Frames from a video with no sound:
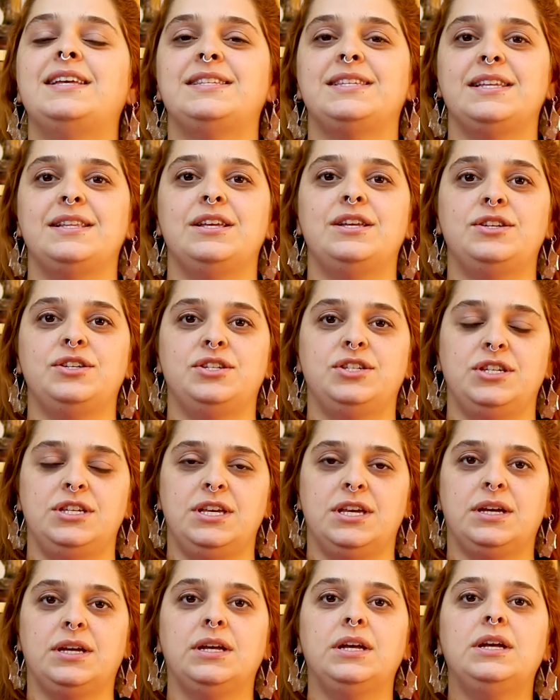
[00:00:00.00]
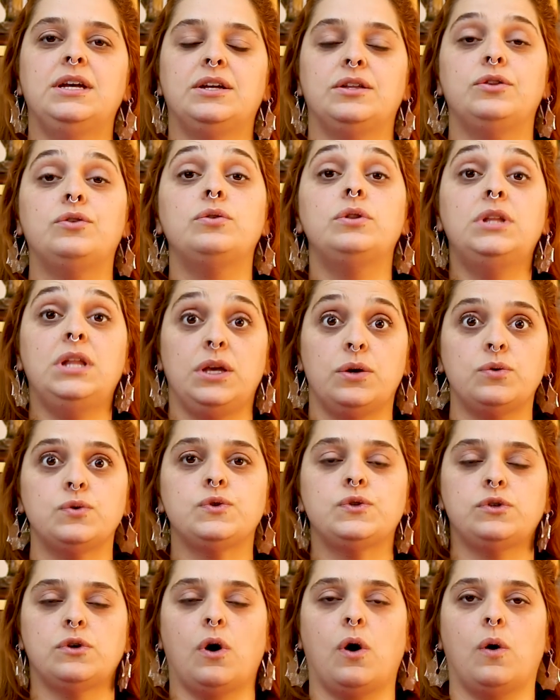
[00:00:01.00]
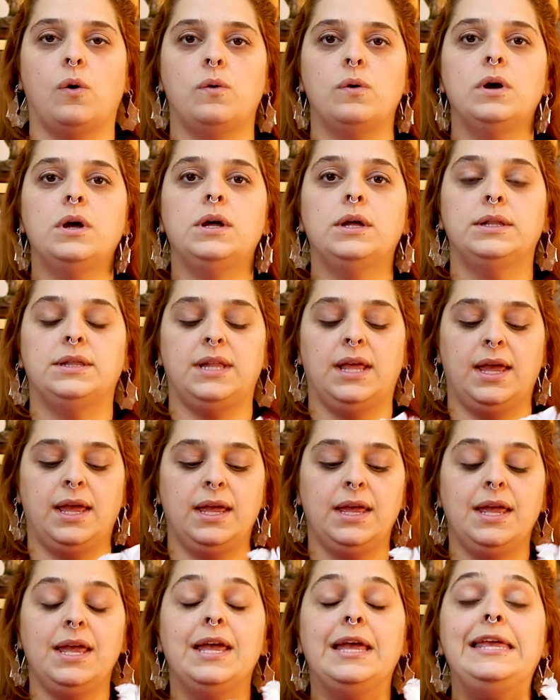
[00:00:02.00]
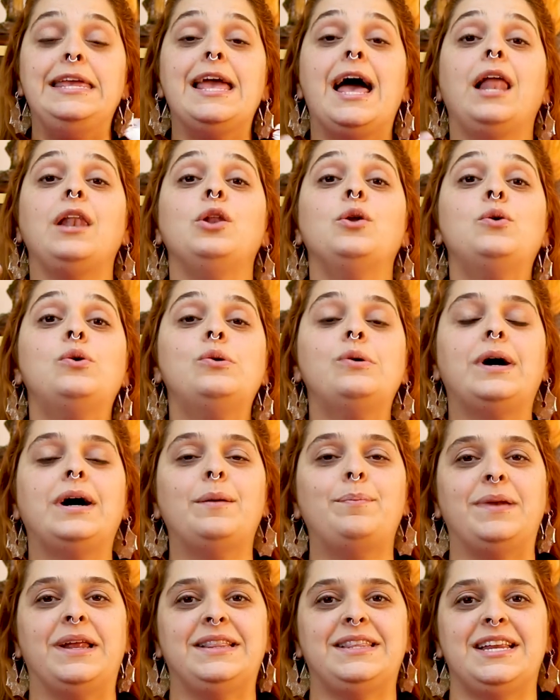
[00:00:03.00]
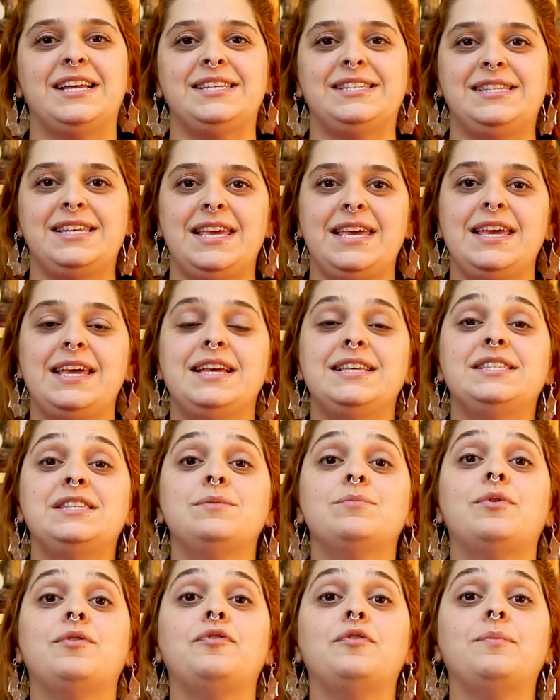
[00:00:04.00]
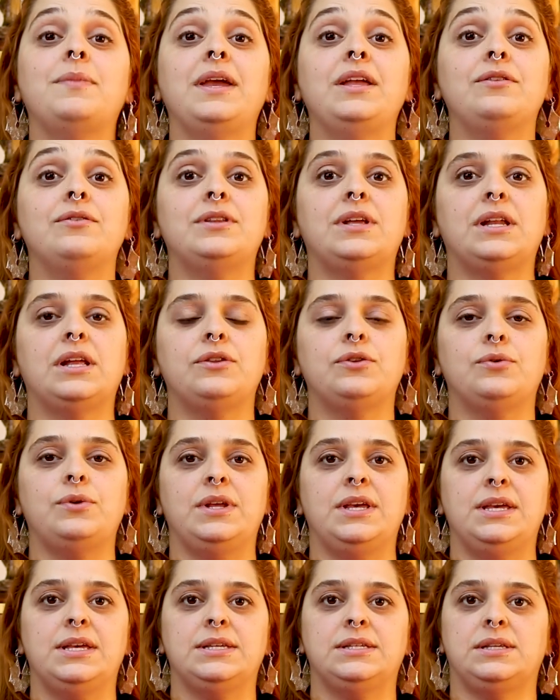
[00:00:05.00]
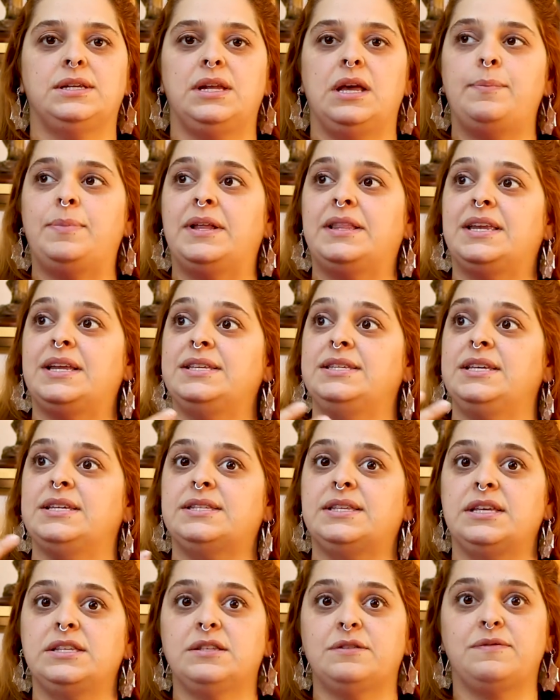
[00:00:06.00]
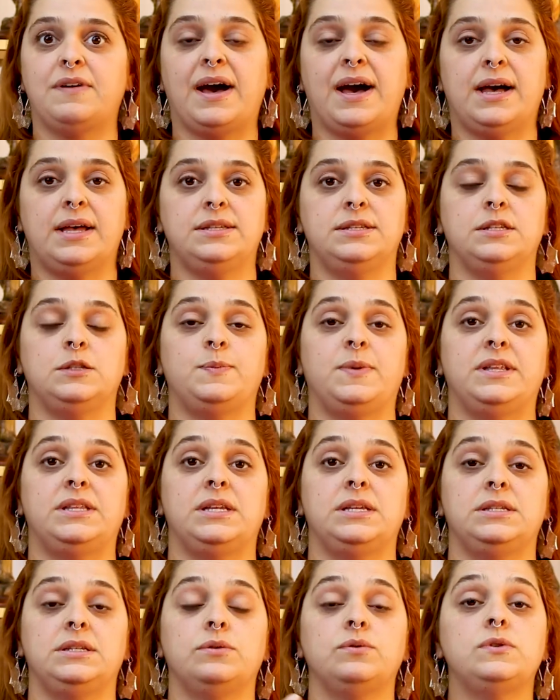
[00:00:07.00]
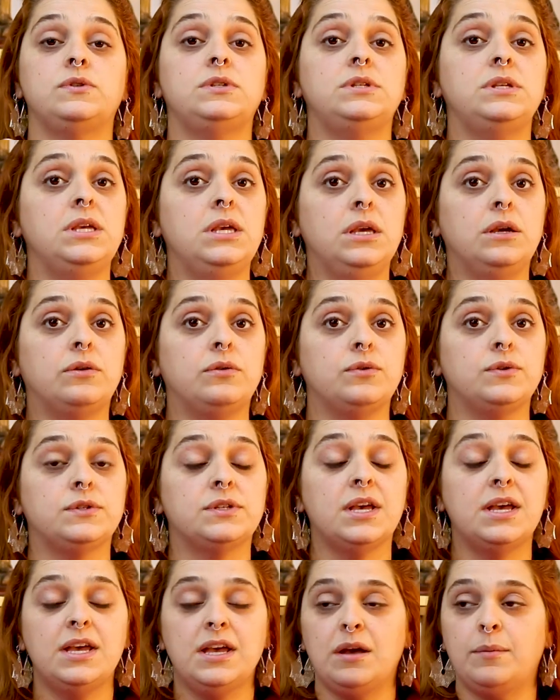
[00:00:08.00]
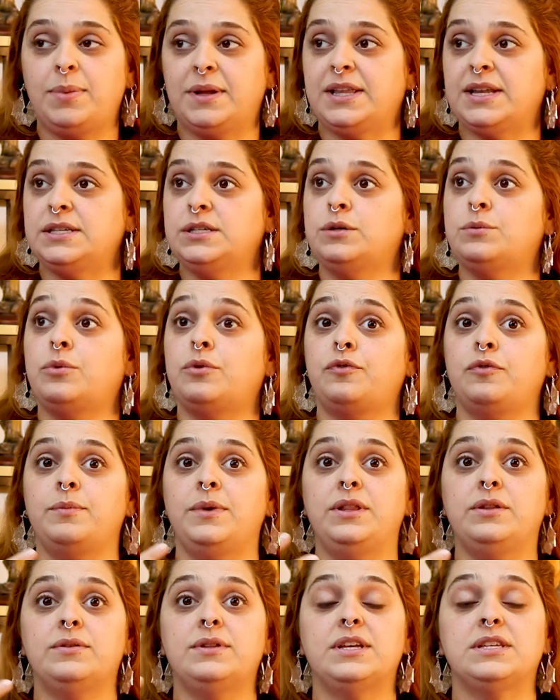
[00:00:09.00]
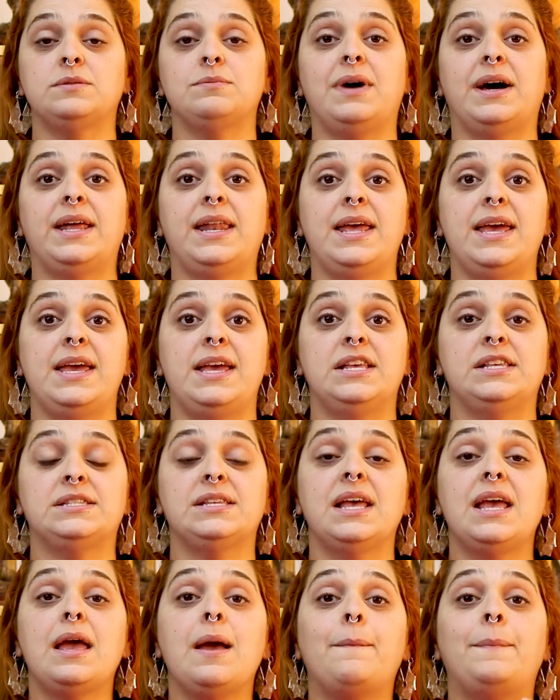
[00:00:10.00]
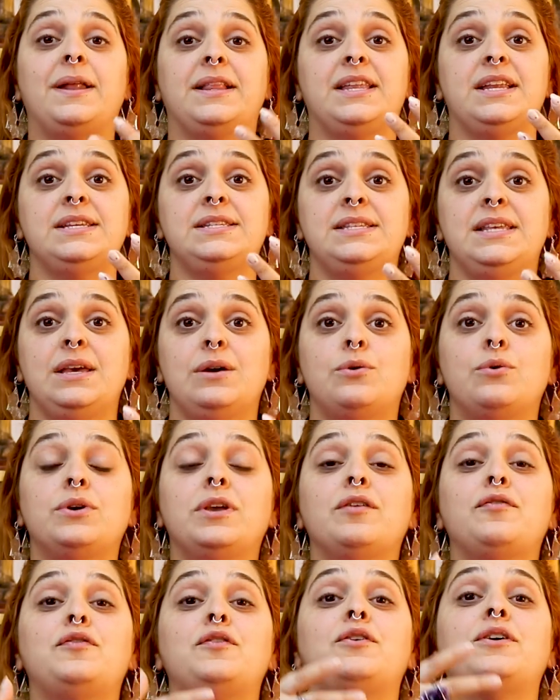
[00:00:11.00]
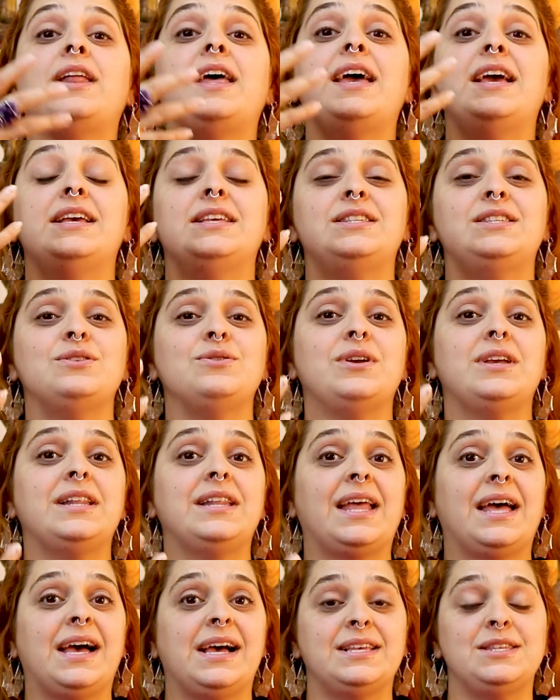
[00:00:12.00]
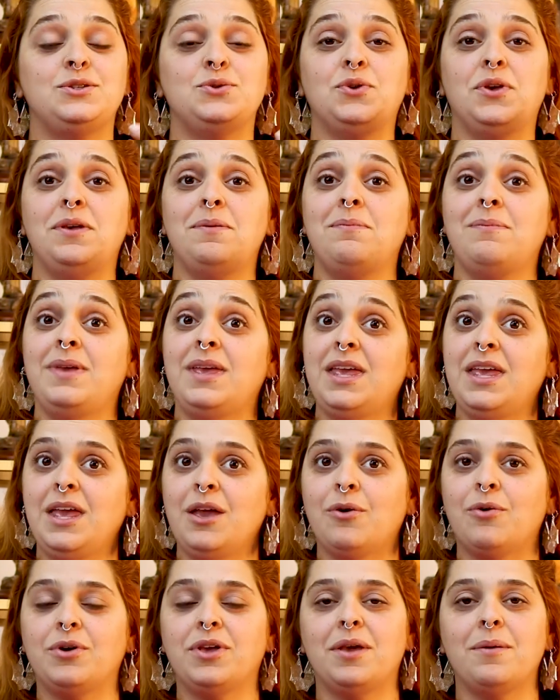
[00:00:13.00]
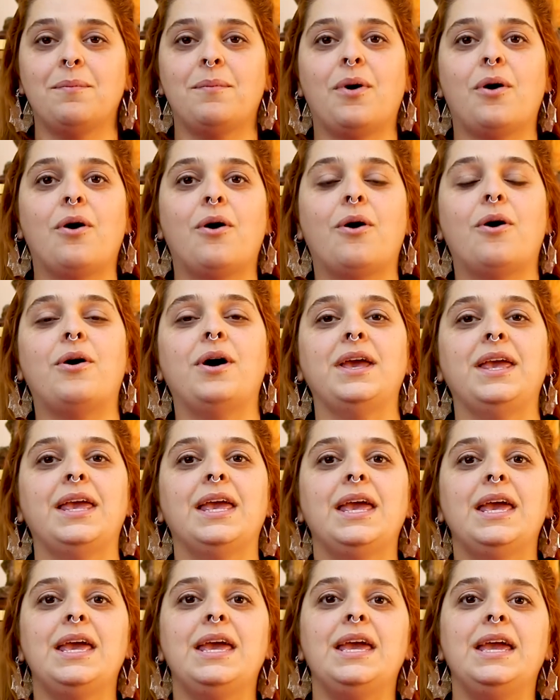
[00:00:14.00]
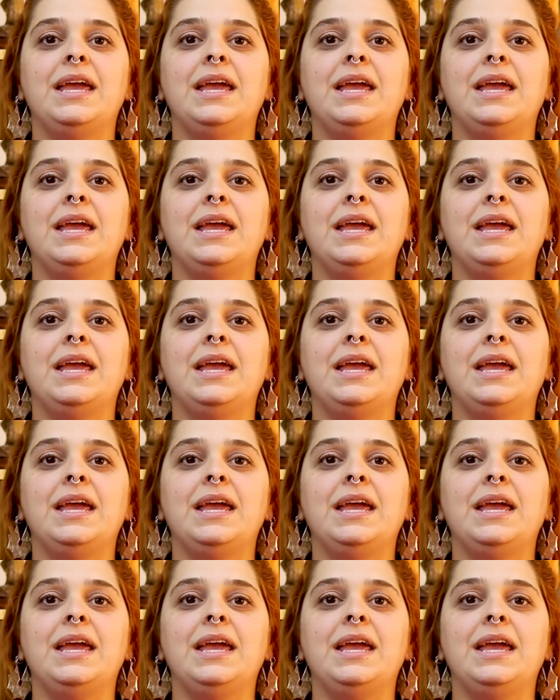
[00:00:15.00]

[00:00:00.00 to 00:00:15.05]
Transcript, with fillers: dessa energia do Deus Sol né? E a lua para trazer esse movimento da natureza, né? Para trazer essas fases, para trazer os ciclos, para trazer o movimento das marés, para trazer o que floresce, o que nasce, o que minga, o que morre.